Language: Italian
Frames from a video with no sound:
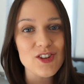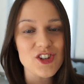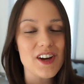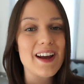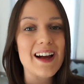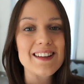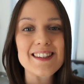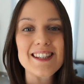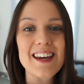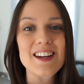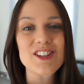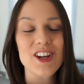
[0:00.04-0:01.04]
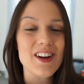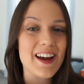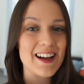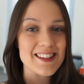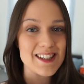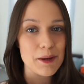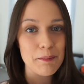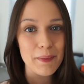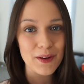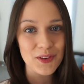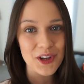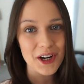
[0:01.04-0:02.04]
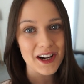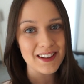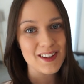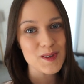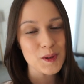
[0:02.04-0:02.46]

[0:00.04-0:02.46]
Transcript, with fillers: Ciao ragazze, ciao ragazzi, bentornati